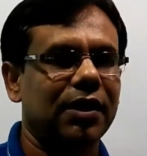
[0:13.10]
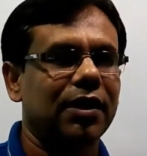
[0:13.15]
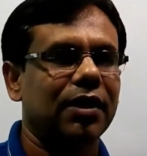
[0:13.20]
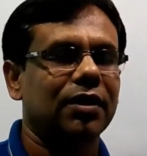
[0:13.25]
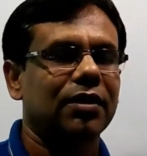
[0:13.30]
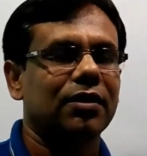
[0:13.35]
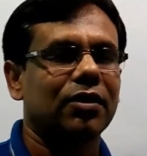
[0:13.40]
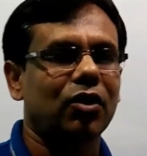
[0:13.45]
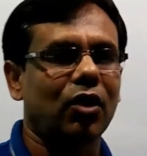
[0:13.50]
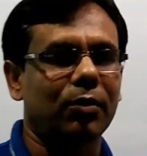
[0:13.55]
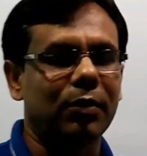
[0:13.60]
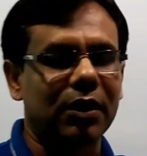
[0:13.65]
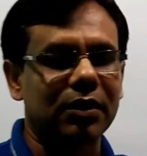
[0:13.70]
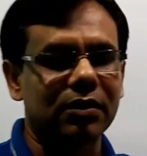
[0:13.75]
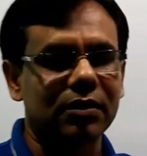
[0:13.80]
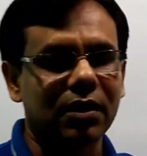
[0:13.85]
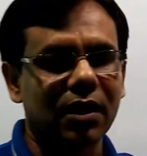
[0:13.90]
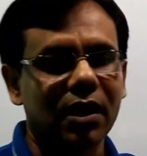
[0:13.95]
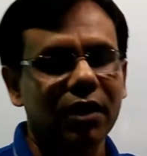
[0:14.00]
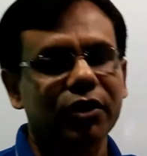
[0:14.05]

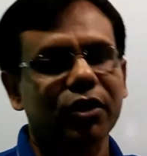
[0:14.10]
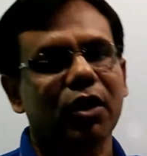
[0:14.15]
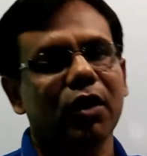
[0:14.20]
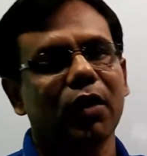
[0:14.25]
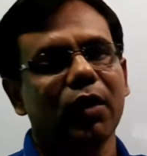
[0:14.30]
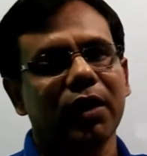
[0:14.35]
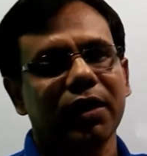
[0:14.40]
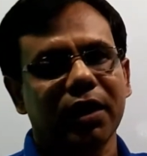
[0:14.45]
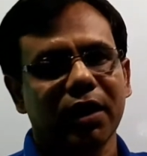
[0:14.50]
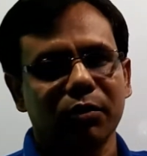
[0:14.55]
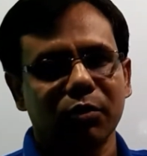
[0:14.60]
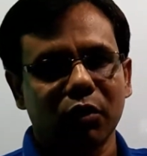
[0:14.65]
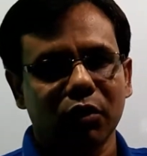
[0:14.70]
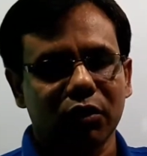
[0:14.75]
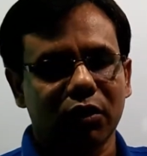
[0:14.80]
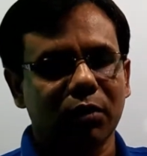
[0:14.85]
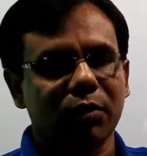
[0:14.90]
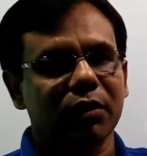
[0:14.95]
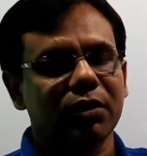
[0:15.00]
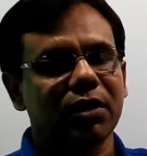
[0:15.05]
সমান্তরাল স্বরলেখার
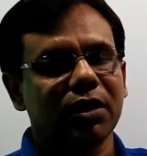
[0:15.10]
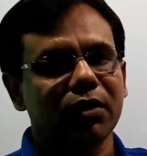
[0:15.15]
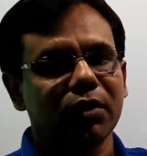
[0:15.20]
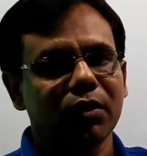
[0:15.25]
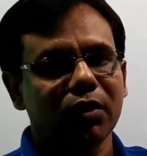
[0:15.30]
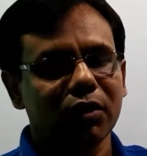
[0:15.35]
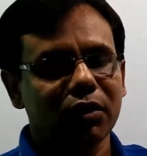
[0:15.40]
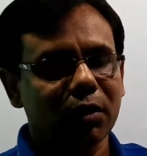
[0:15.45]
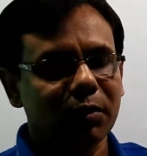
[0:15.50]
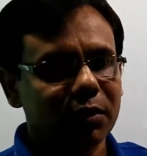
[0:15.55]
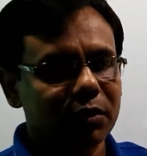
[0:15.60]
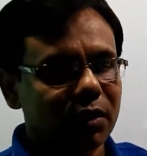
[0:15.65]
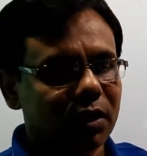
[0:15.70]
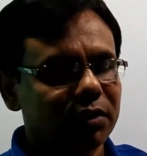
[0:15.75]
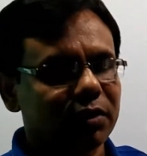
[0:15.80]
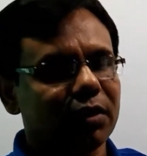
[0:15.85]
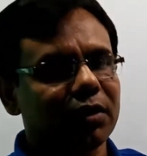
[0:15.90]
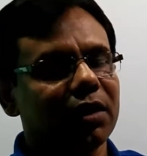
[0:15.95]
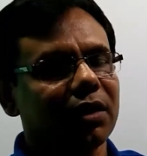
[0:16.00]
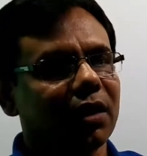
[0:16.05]
মধ্যবর্তী ন্যূনতম দূরত্ব
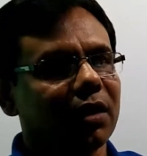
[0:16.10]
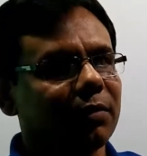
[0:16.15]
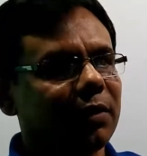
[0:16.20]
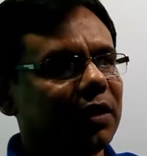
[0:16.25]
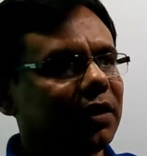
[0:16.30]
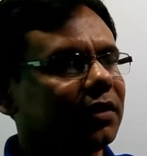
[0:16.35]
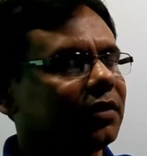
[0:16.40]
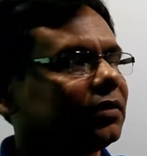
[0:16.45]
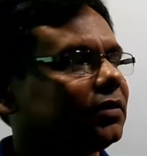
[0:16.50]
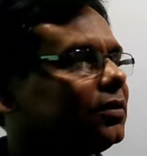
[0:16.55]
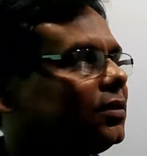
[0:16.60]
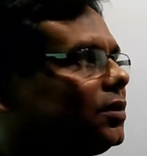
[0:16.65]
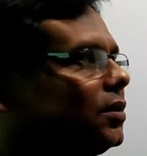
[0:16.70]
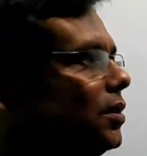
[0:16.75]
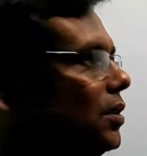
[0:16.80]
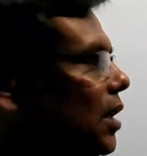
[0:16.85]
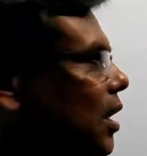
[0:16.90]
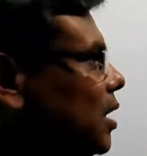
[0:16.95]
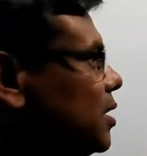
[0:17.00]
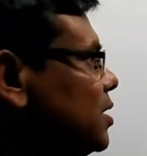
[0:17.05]
কী হবে
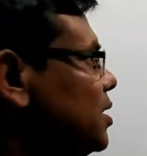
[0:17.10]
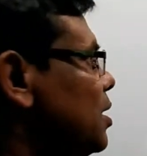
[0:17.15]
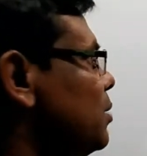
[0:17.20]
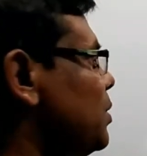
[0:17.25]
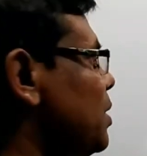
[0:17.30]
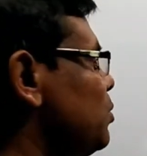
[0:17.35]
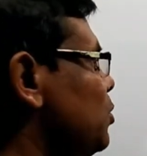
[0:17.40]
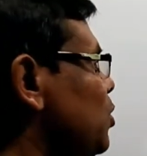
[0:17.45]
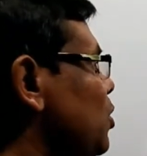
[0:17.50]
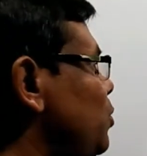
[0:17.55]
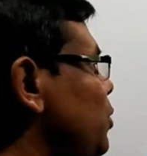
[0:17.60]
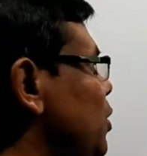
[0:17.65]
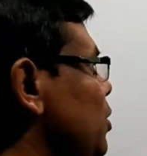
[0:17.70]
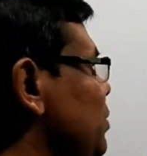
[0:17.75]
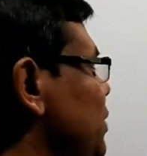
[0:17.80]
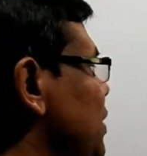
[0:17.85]
আসছে আমরা মূল পড়বে